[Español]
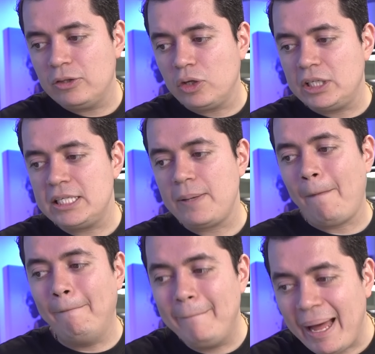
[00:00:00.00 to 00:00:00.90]
Entonces,
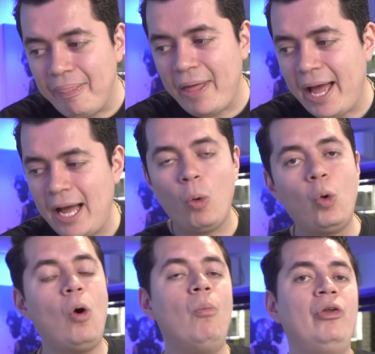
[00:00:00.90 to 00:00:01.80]
manda un
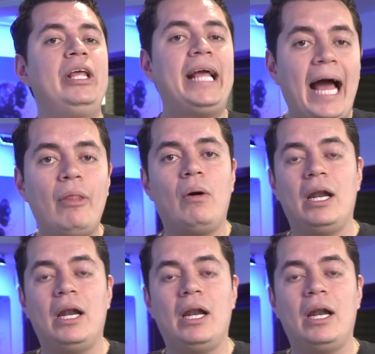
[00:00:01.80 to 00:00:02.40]
comunicado